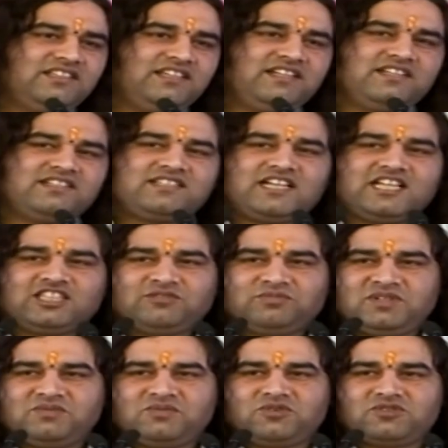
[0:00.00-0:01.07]
तेरे साथ
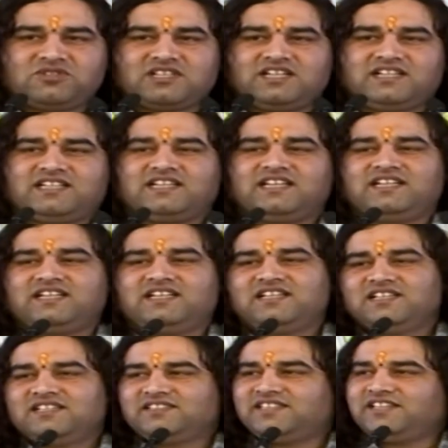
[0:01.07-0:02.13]
में वो सेट है
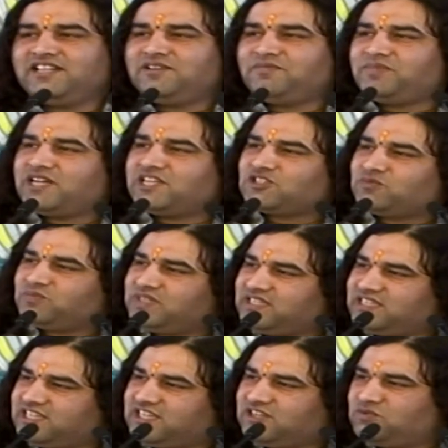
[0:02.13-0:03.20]
तेरे पास में
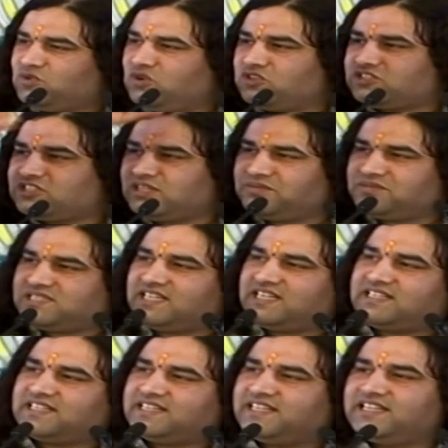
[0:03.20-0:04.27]
ये वो सब
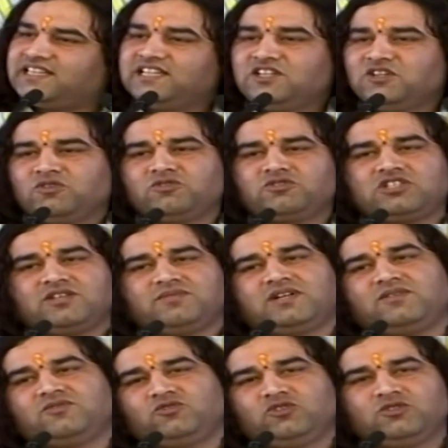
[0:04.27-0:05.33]
सेट है उसके
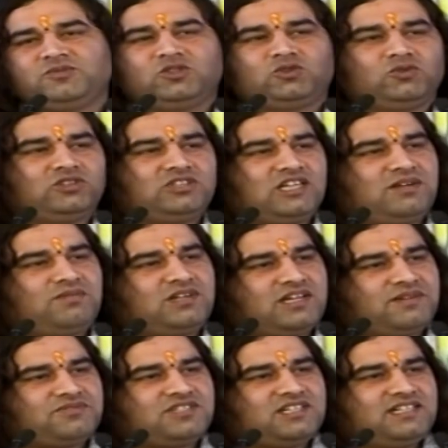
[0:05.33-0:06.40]
बावजूद भी तू इतना
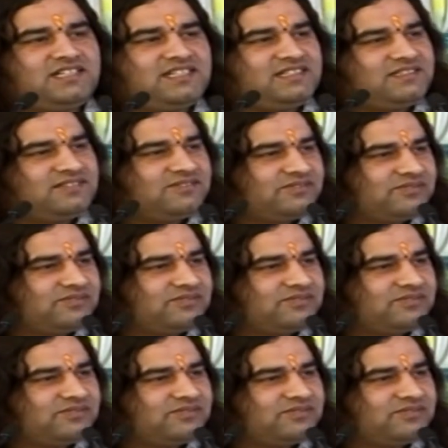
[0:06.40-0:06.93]
बड़ा अपसेट है